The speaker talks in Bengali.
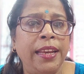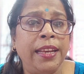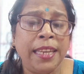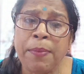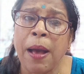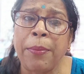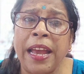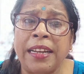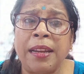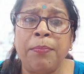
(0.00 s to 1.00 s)
কিভাবে
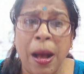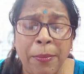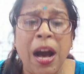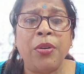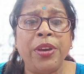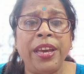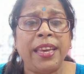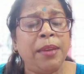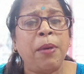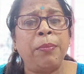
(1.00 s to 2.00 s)
একটা বাবা হয়ে
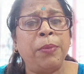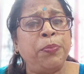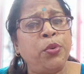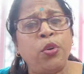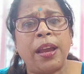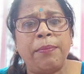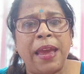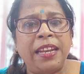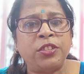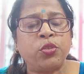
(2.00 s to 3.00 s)
কিভাবে পুরোটা
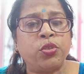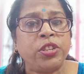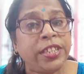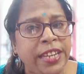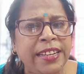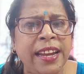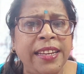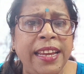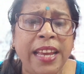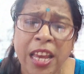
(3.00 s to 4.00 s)
ব্যালেন্স করছে সেটা
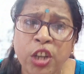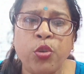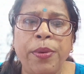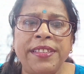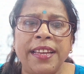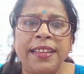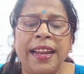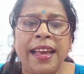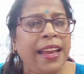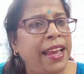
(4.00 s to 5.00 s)
নিয়ে শুভেচ্ছা
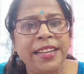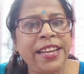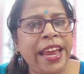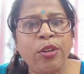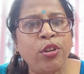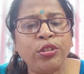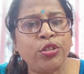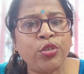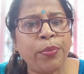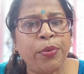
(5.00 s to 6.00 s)
জানায় সেইগুলো তো
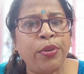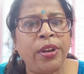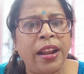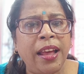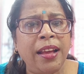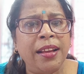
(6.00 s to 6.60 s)
চোখে পড়লো না না